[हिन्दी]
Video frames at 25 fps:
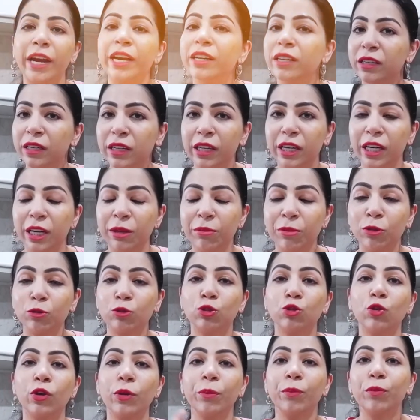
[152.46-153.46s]
फाइट करने में
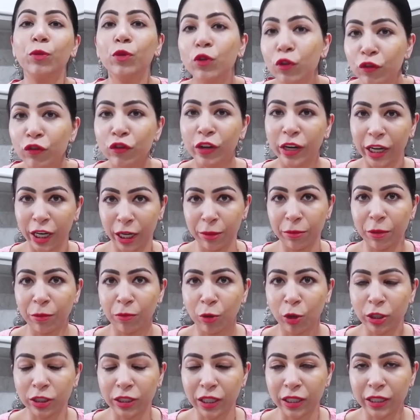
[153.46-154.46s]
उसको इम्प्रूव करने में
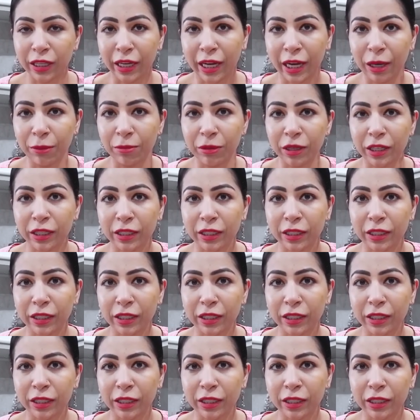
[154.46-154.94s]
बहुत ज़्यादा हेल्प